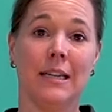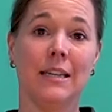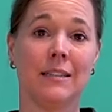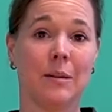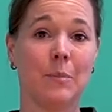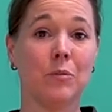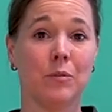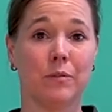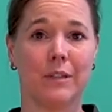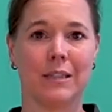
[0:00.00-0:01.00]

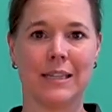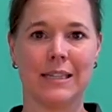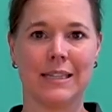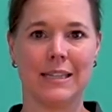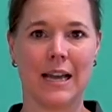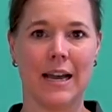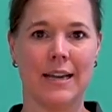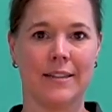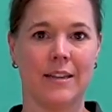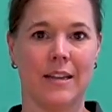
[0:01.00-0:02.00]

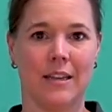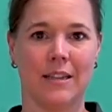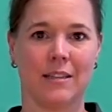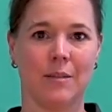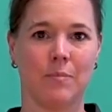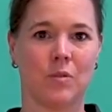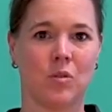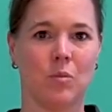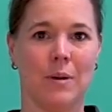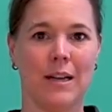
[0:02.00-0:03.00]
Histaminunverträglichkeit. Jetzt gibt
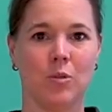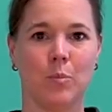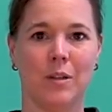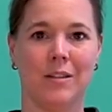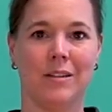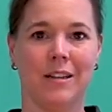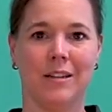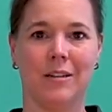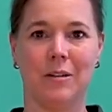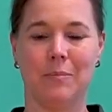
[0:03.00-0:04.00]
es zum Beispiel
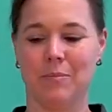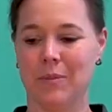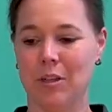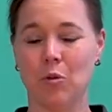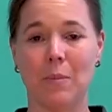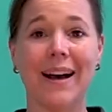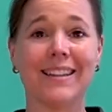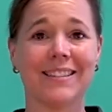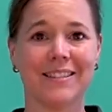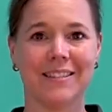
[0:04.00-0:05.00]
ähm, die
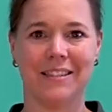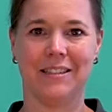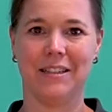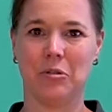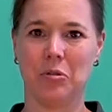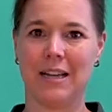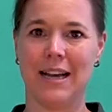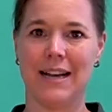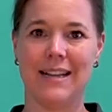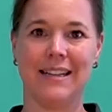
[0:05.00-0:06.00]
Tomate, die
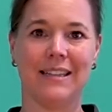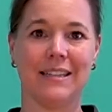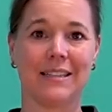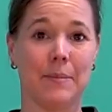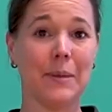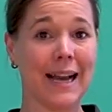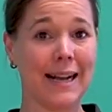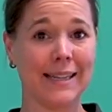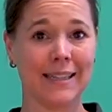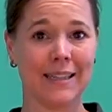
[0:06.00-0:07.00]
total
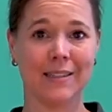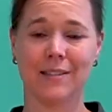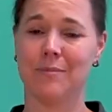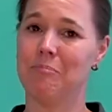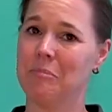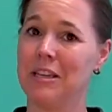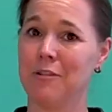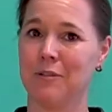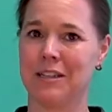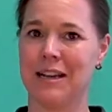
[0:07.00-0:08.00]
histaminhaltig ist.
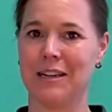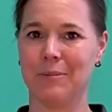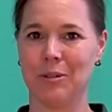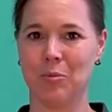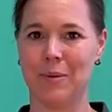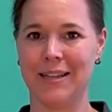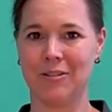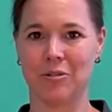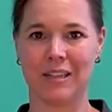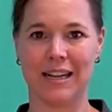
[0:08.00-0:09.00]
Ich vertrage aber
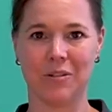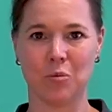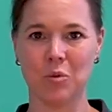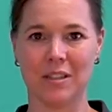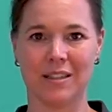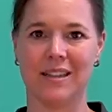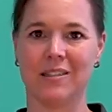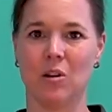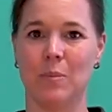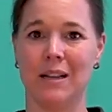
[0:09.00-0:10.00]
Tomaten total gut,
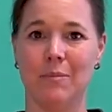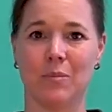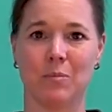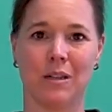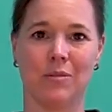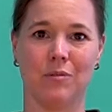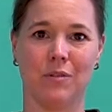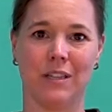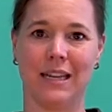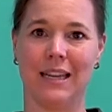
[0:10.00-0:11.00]
also auch bei
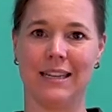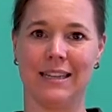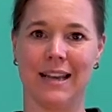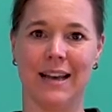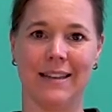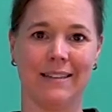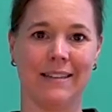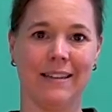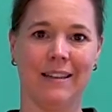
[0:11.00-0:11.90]
Lebensmittelunverträglichkeiten,